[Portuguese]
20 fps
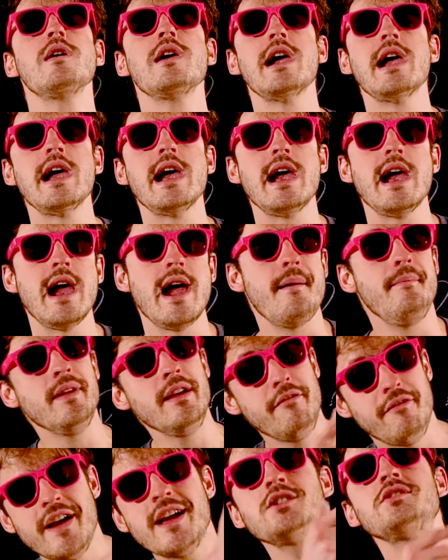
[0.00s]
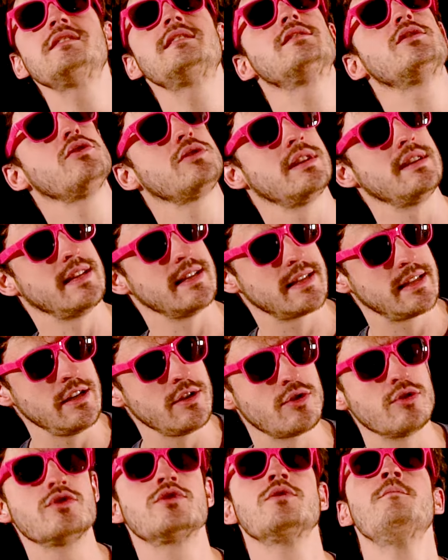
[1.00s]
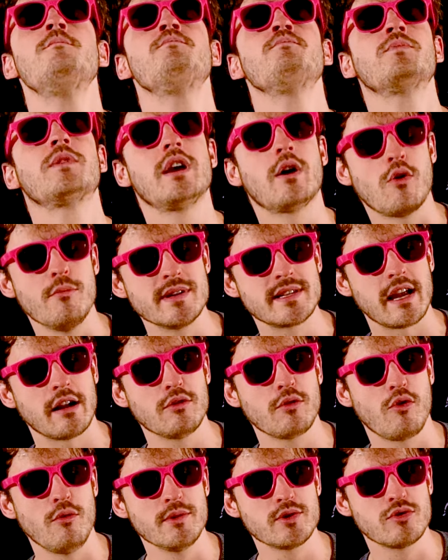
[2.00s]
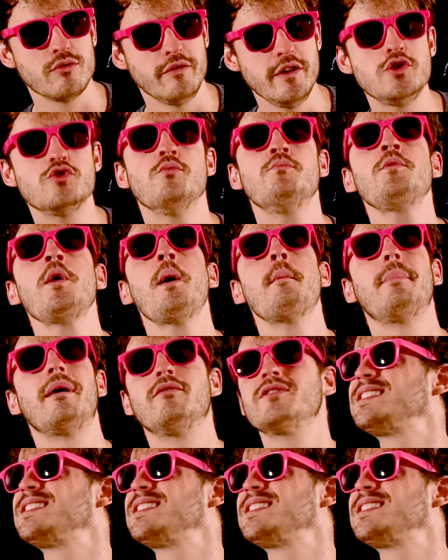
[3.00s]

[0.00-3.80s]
É, e veja esses outros exercícios que começaram no começo do vídeo, para